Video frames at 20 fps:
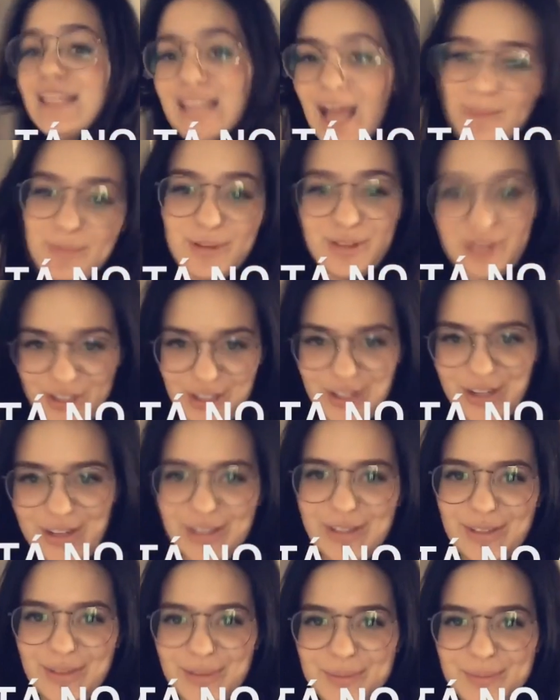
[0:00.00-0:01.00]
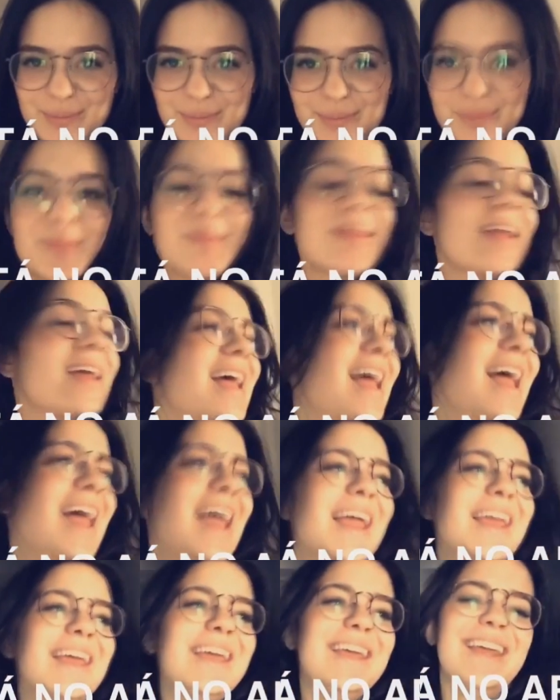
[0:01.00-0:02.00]
Tá me tirando.
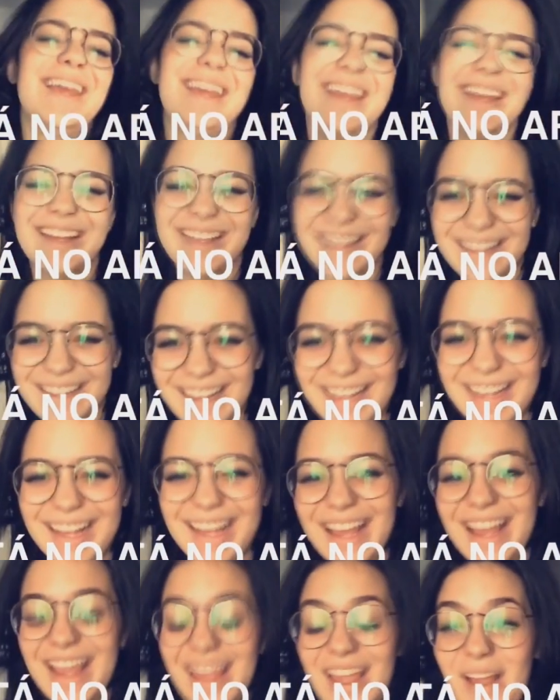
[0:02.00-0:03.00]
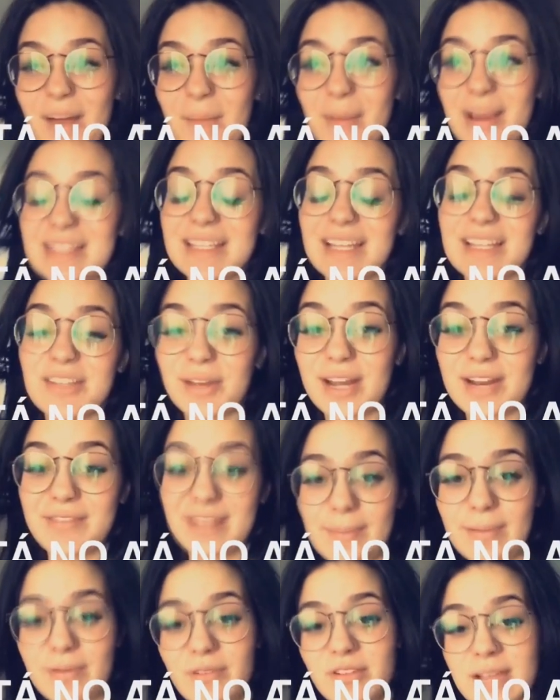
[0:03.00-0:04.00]
E... Mas antes eu queria
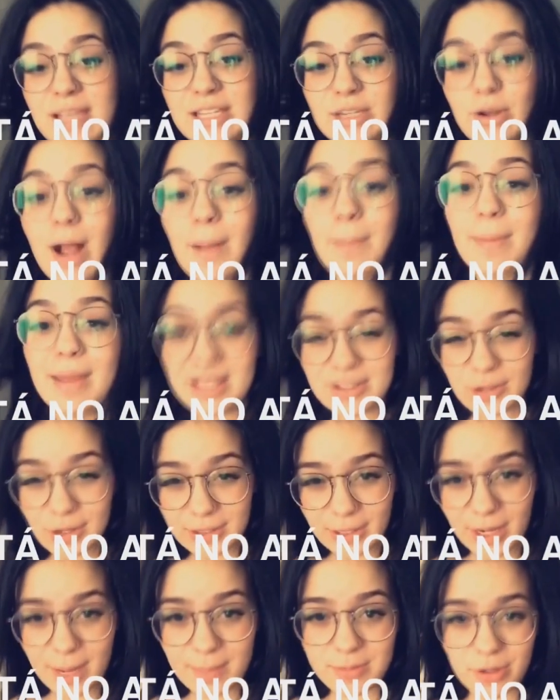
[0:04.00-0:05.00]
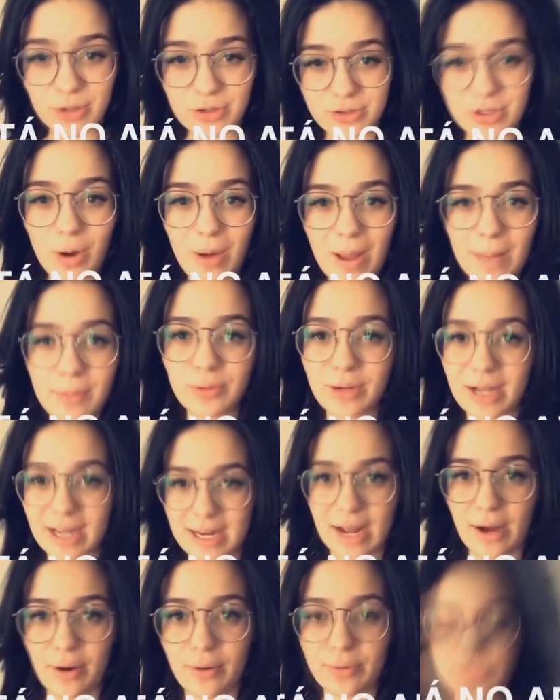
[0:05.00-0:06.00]
falar pra vocês que eu acabei de soltar o episódio da web no
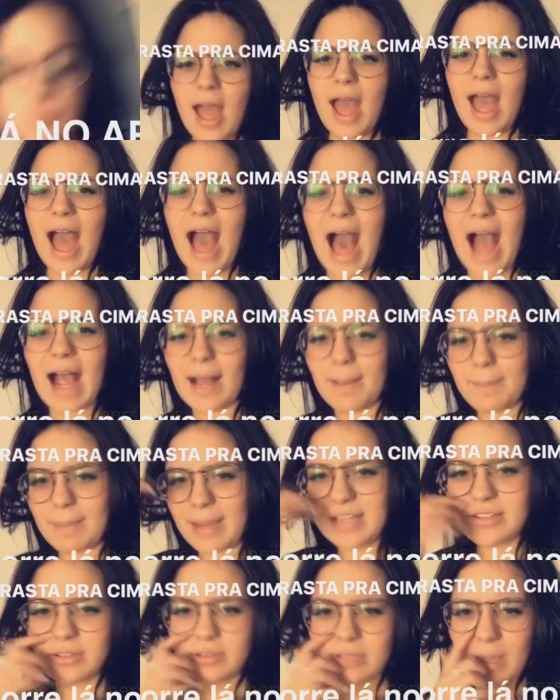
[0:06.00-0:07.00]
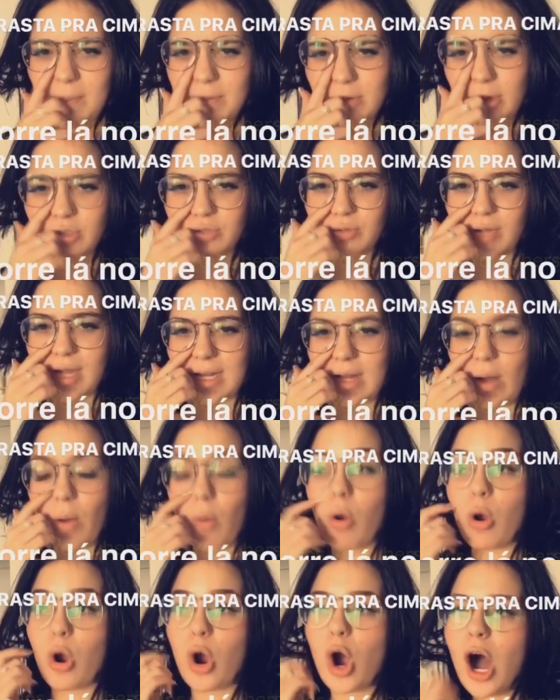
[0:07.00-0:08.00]
canal. Acabei de soltar o episódio no
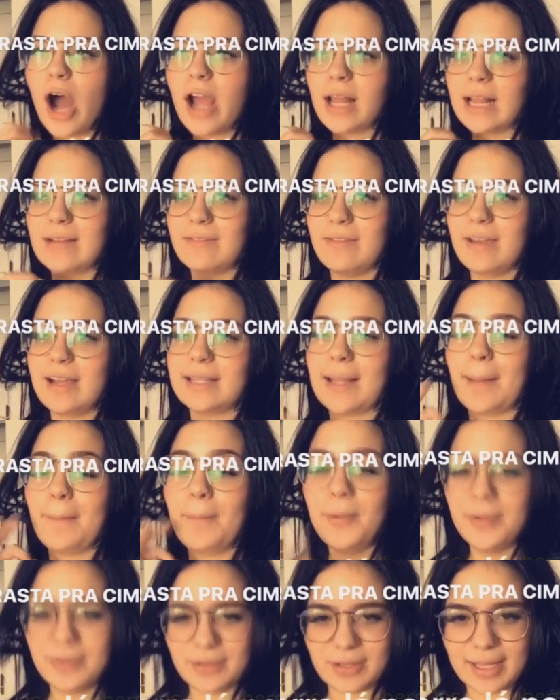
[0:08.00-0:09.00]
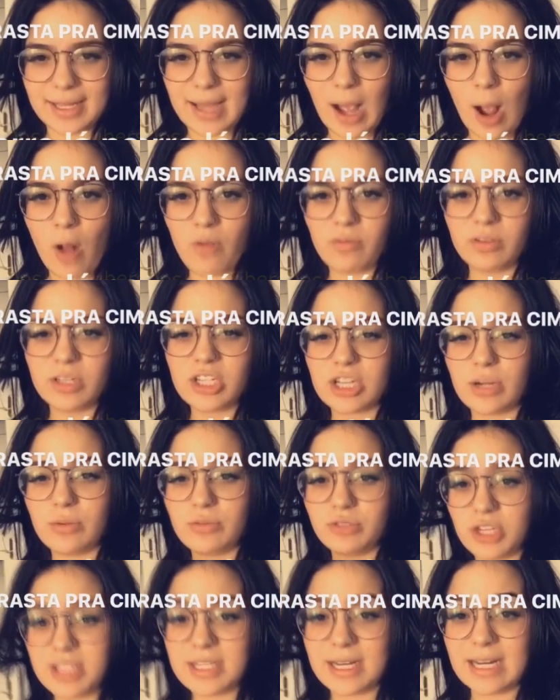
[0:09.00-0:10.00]
canal, corre lá ver que tá muito legal. Vou deixar
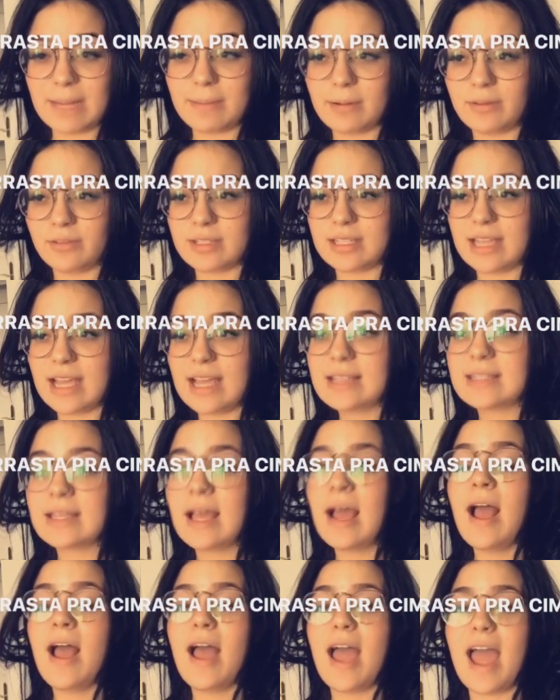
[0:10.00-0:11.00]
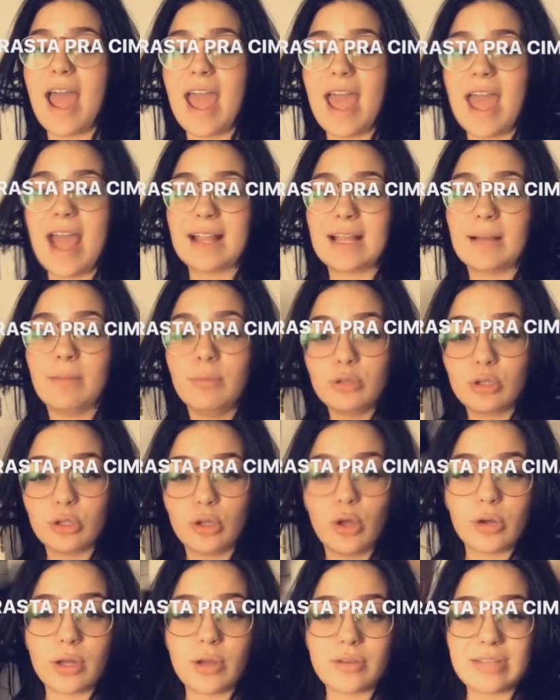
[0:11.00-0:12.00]
um uh! teaser aqui pra vocês. É, tá muito
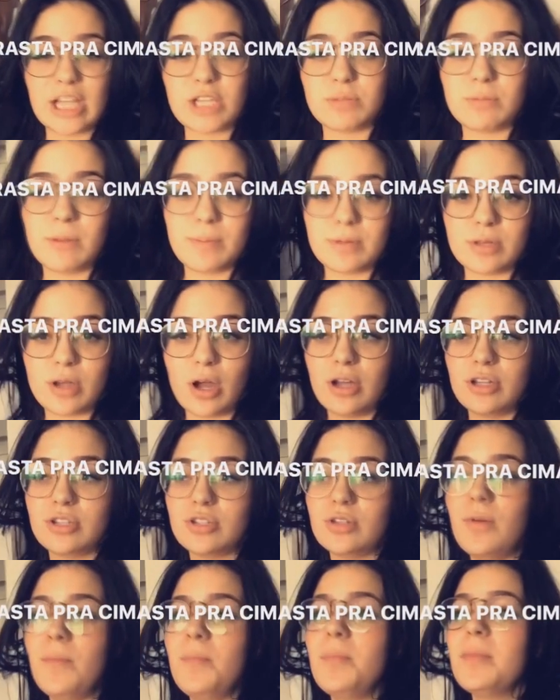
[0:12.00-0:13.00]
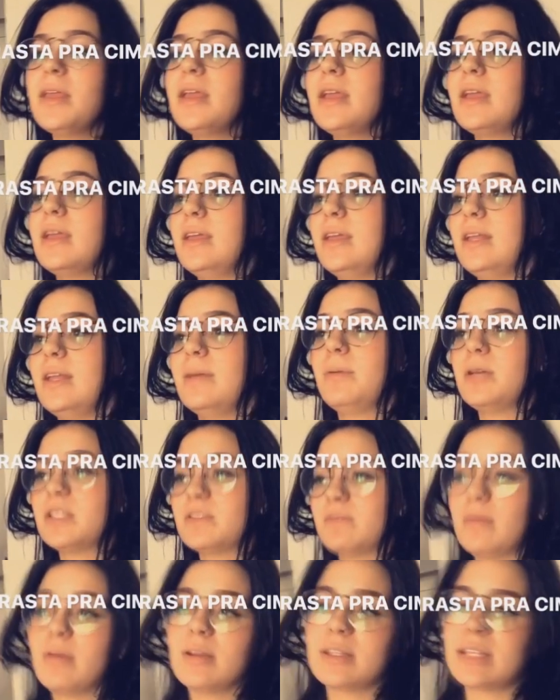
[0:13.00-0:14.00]
louco, é o sétimo episódio. E depois
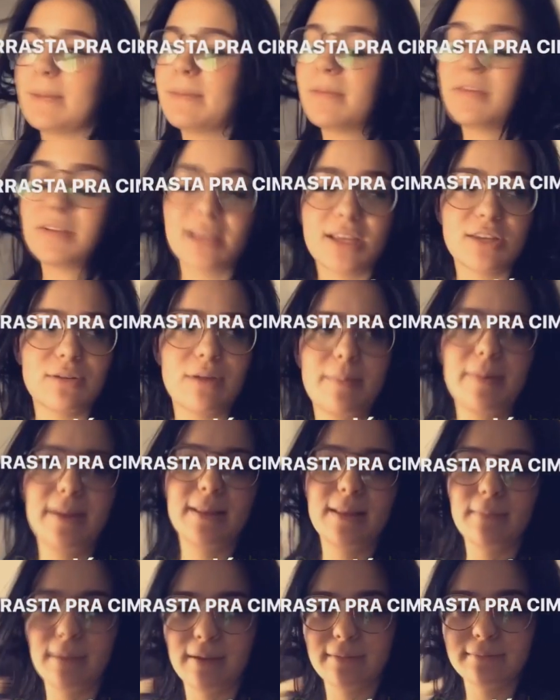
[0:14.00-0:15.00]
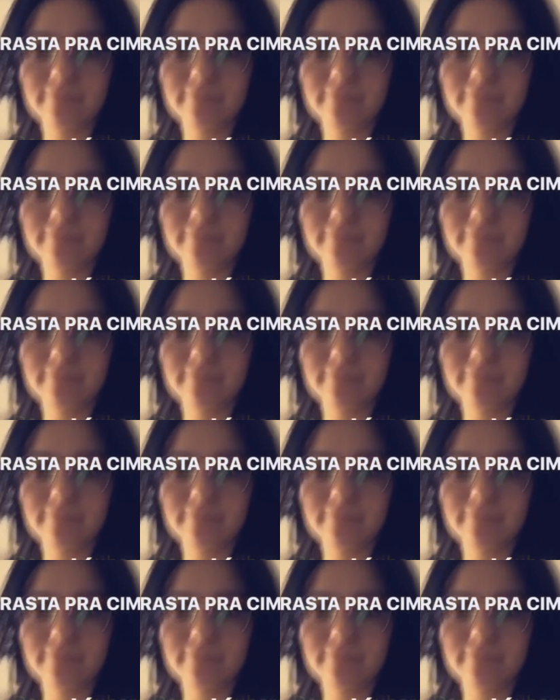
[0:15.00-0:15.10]
eu vou mostrar pra vocês o AP também.